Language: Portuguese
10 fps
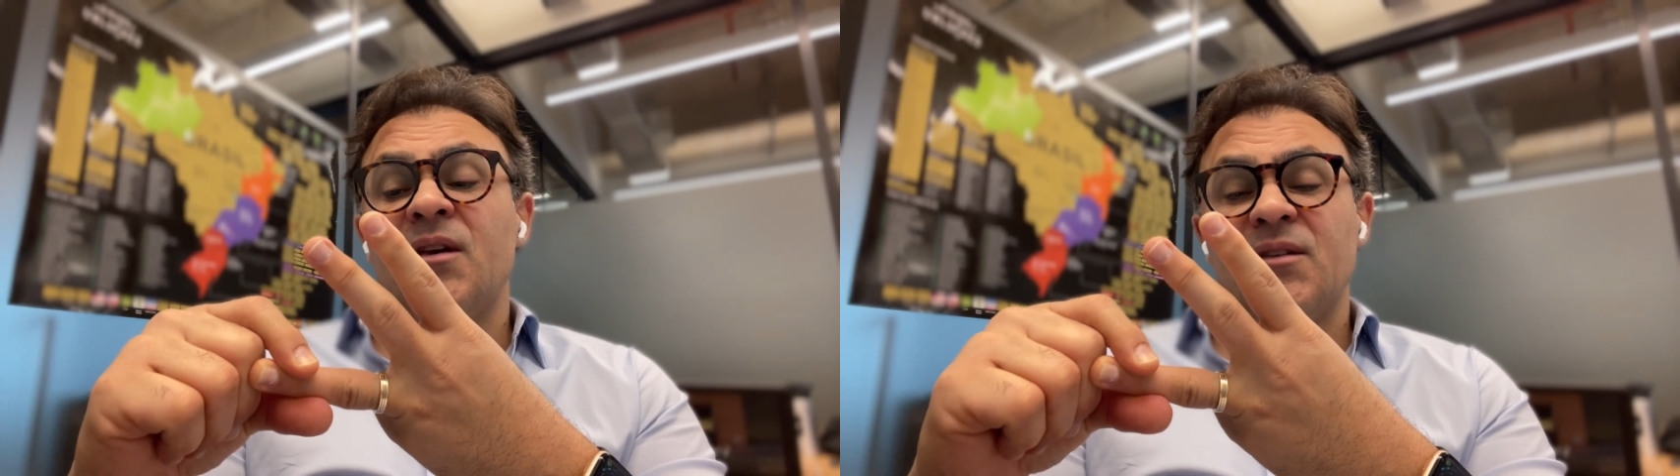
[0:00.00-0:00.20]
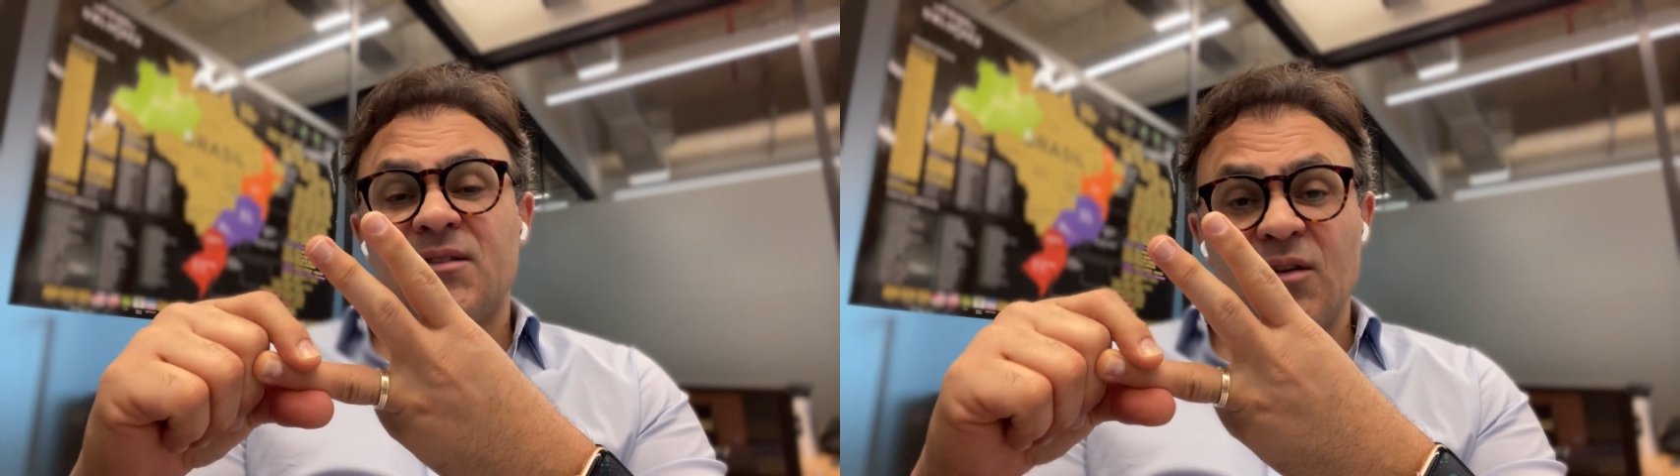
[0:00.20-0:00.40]

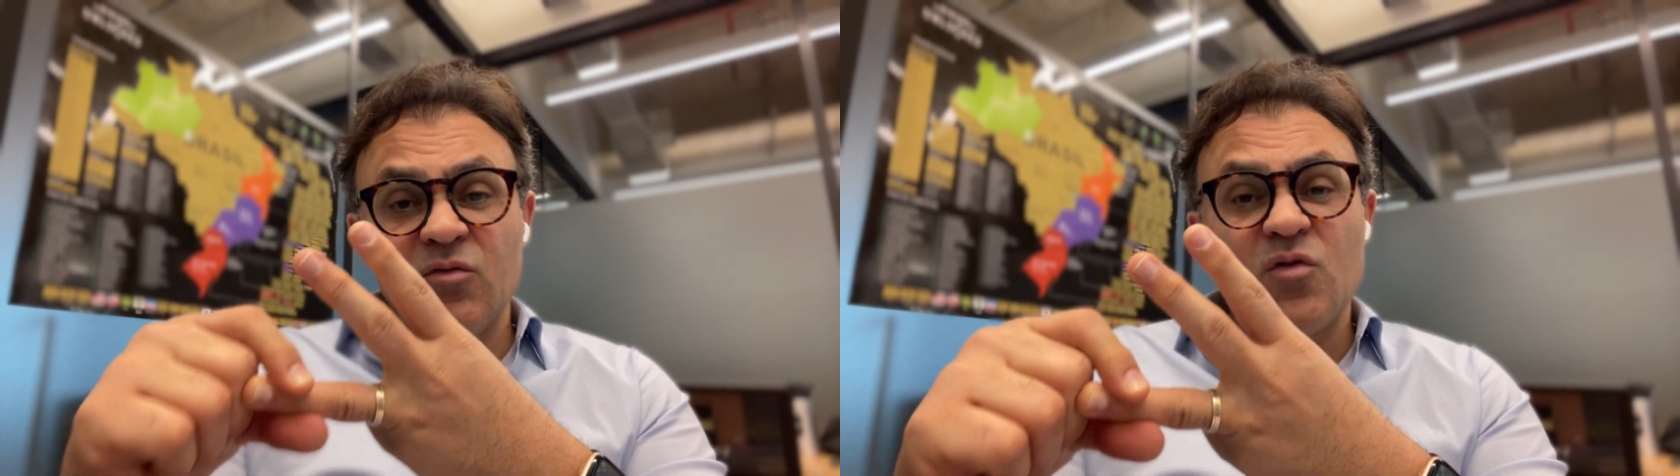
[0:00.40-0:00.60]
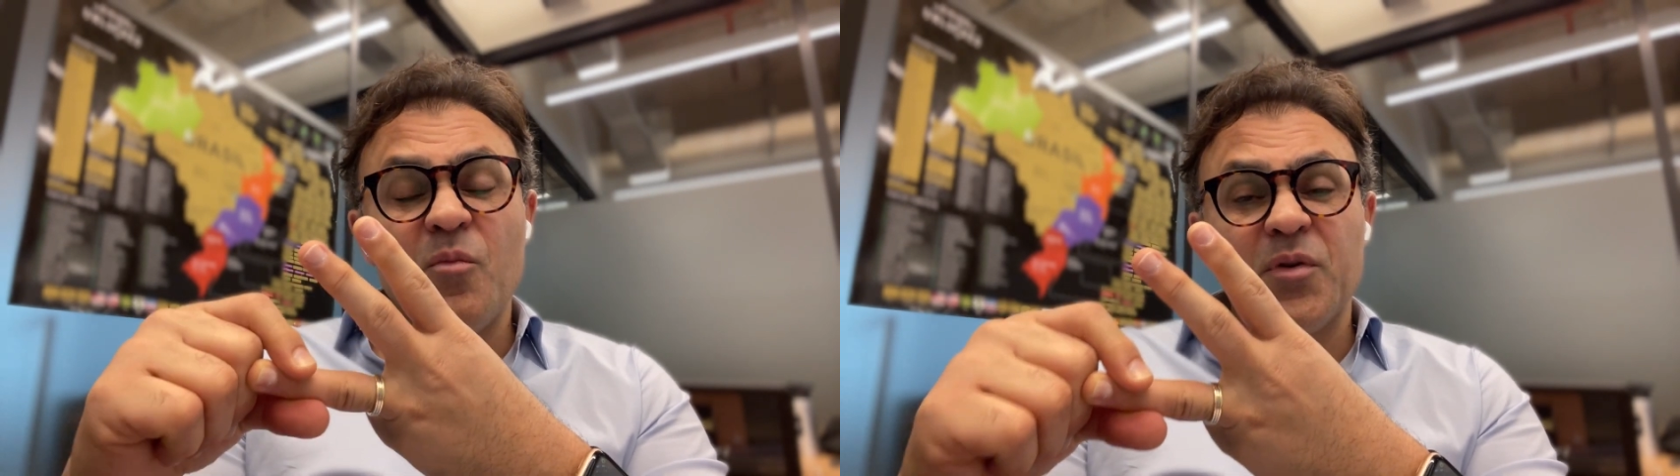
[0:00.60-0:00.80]
são
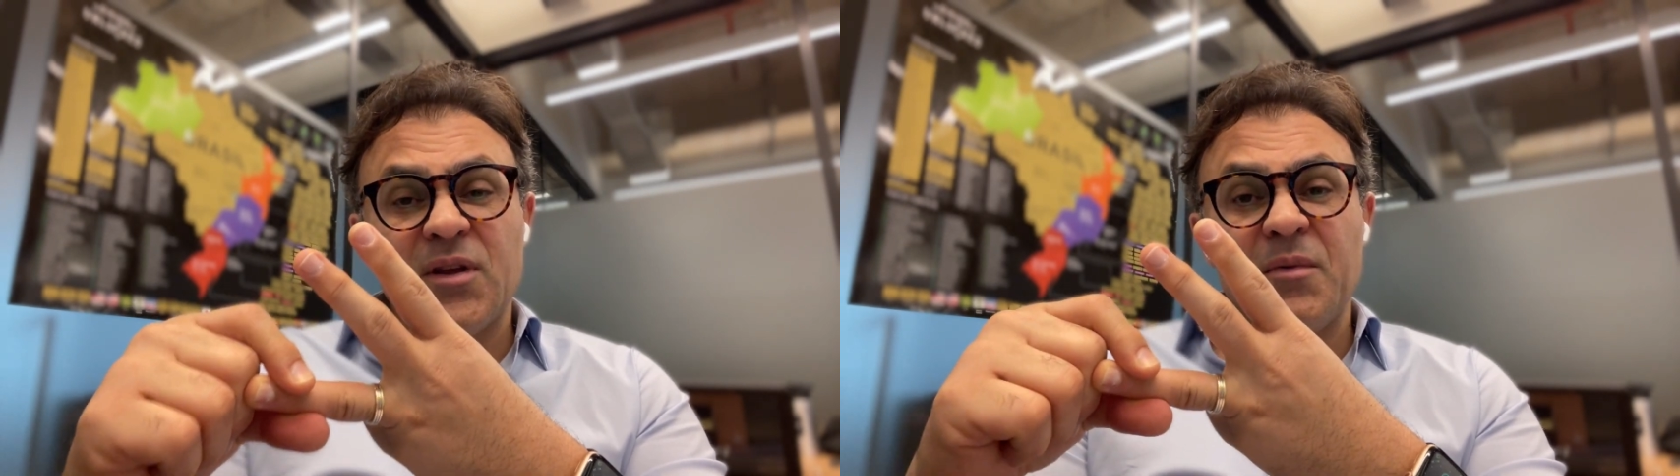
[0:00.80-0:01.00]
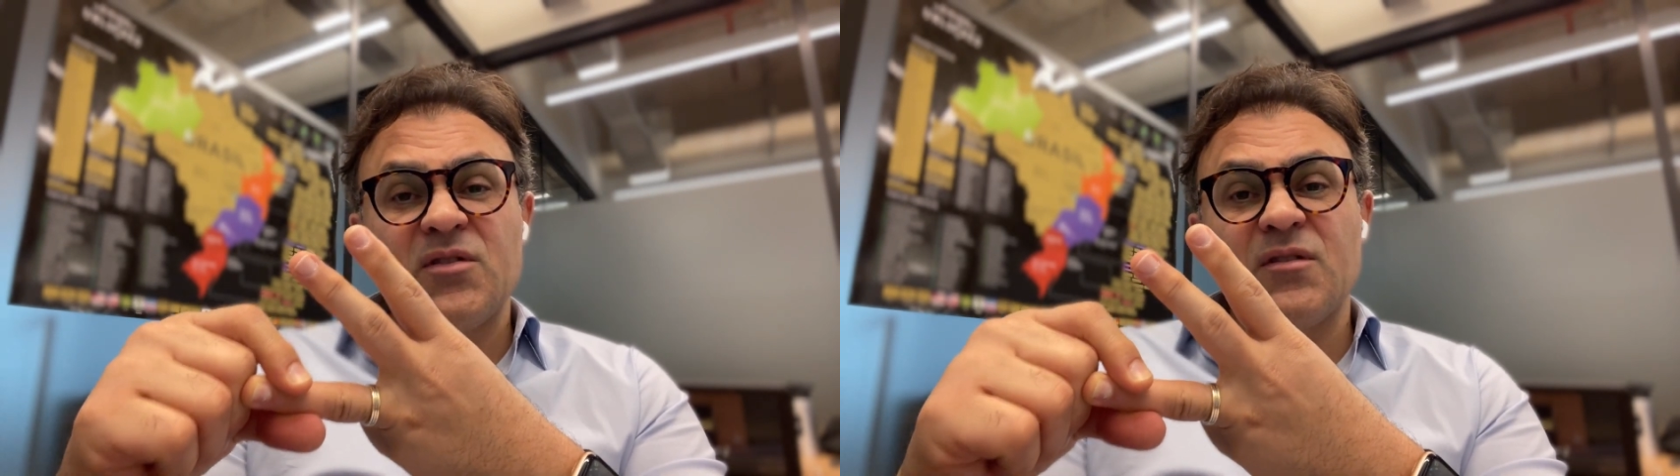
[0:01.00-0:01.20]
os
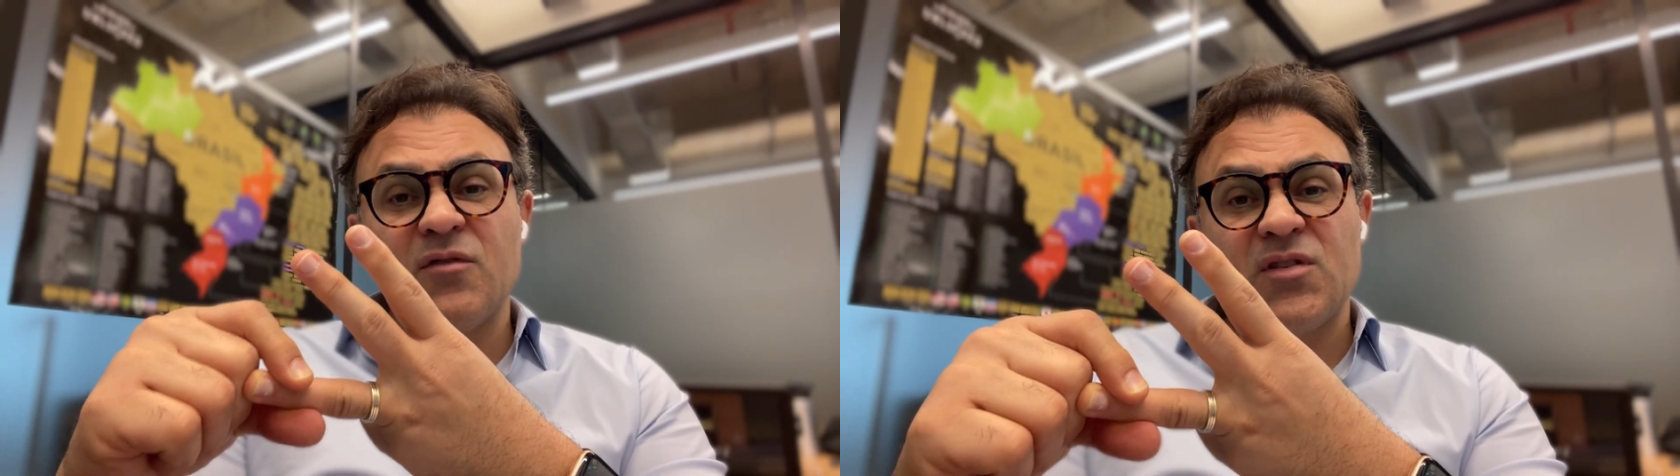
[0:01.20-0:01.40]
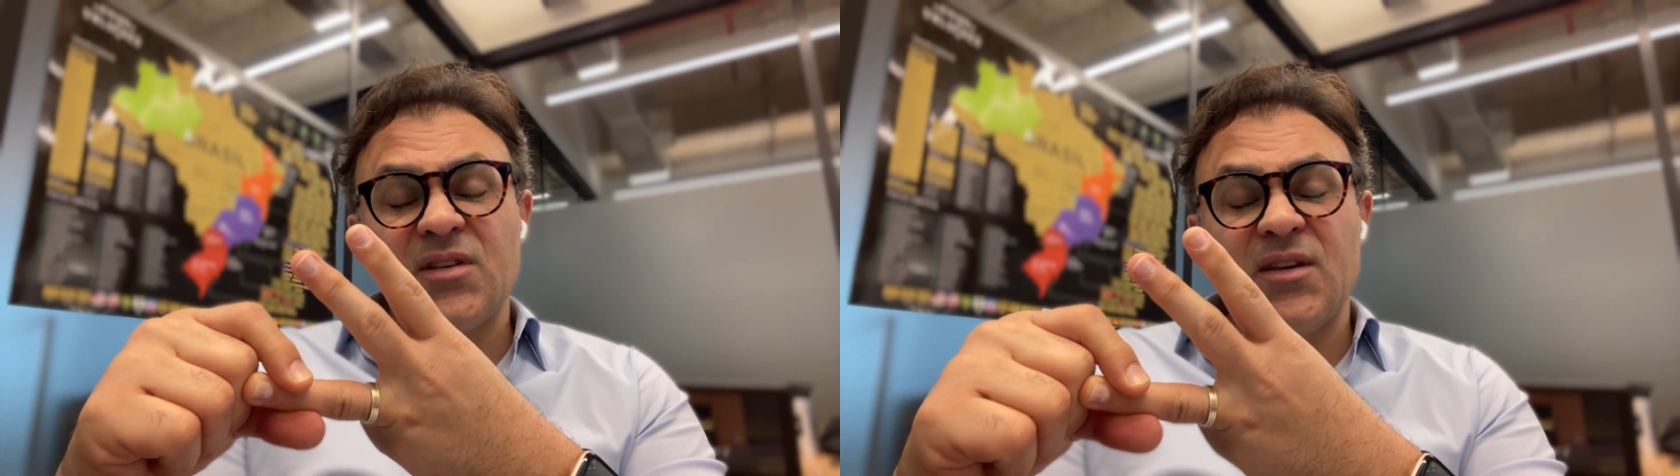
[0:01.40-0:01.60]
comportamentos que
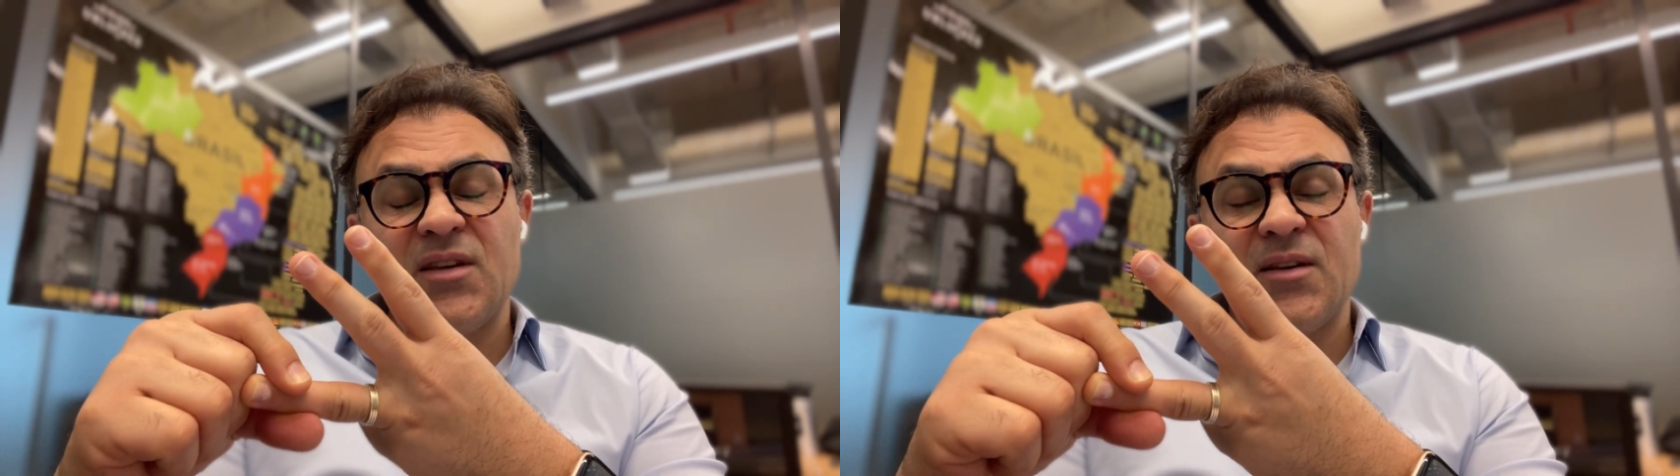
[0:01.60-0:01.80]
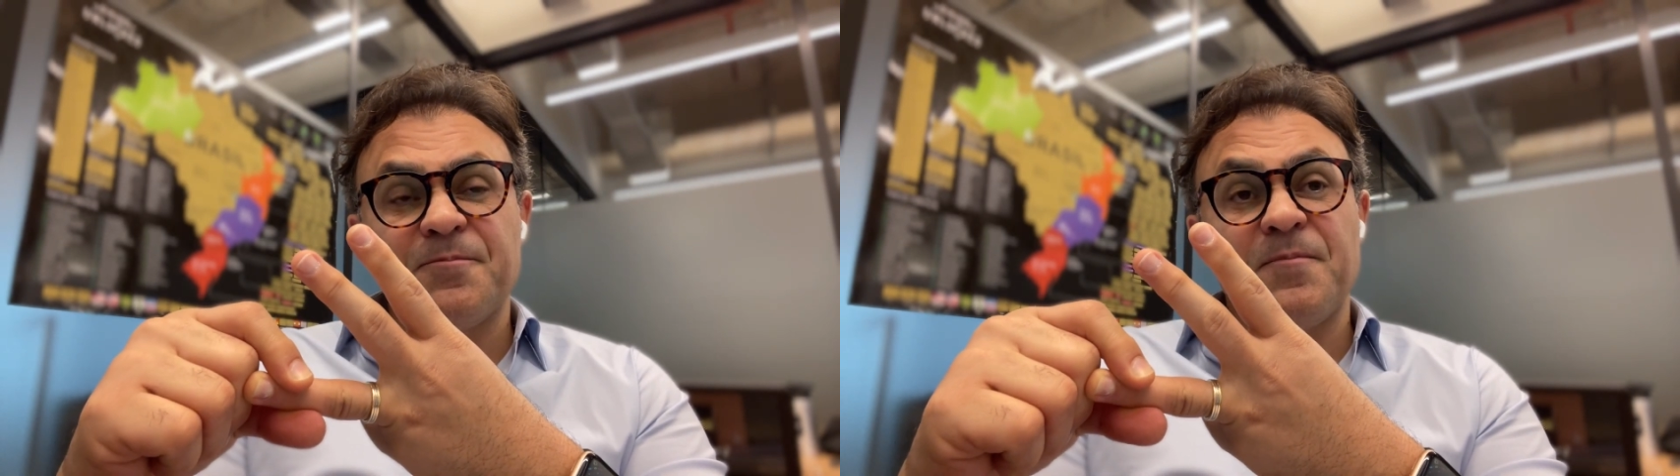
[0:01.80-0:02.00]
você